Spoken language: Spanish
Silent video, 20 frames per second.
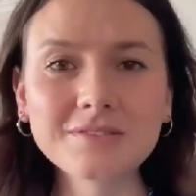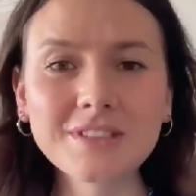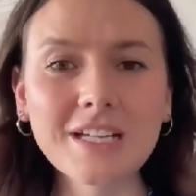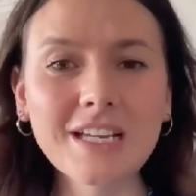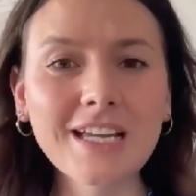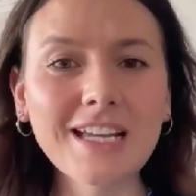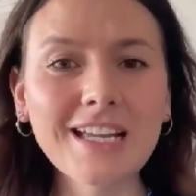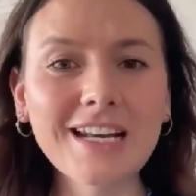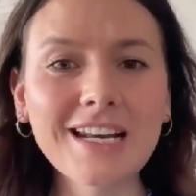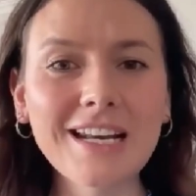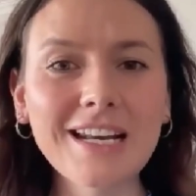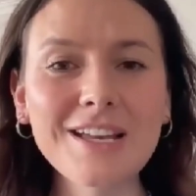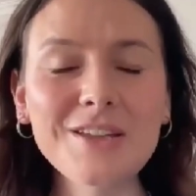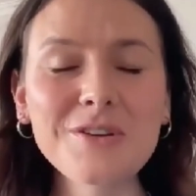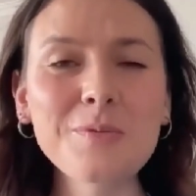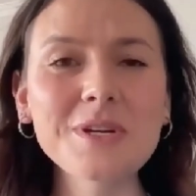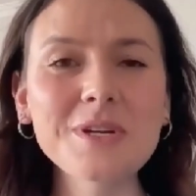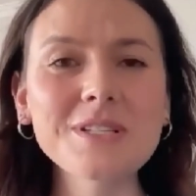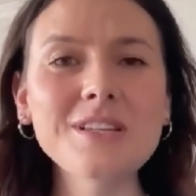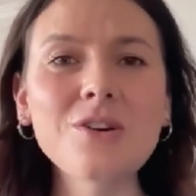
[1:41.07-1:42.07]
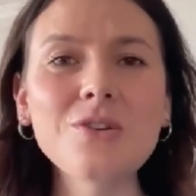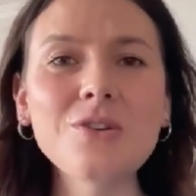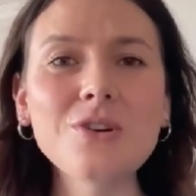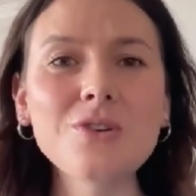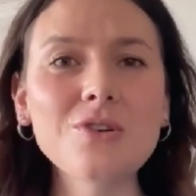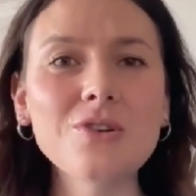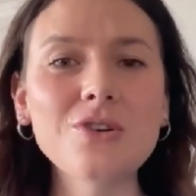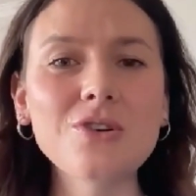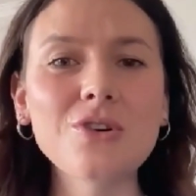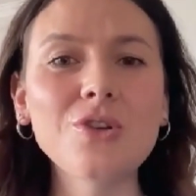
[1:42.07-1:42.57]
el año pasado
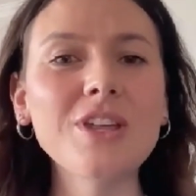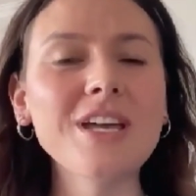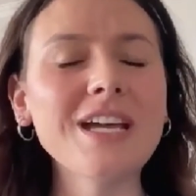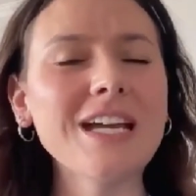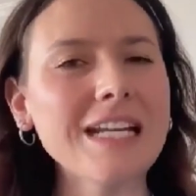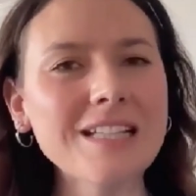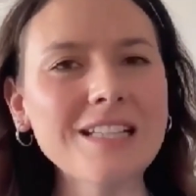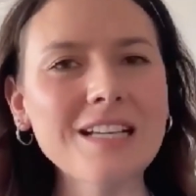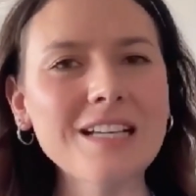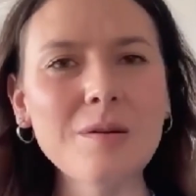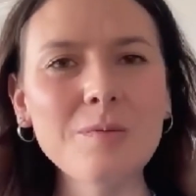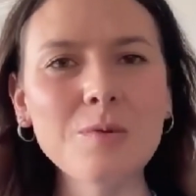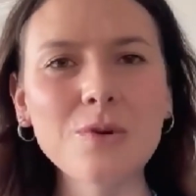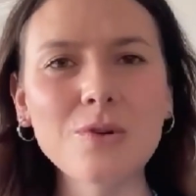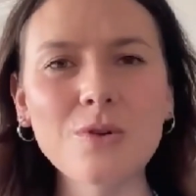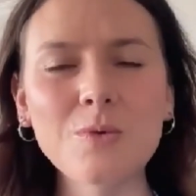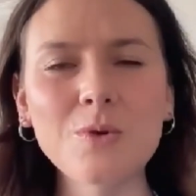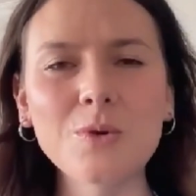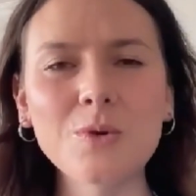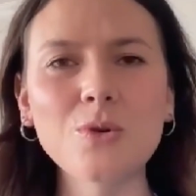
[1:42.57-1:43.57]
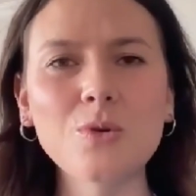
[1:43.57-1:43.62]
lo, lo decretamos como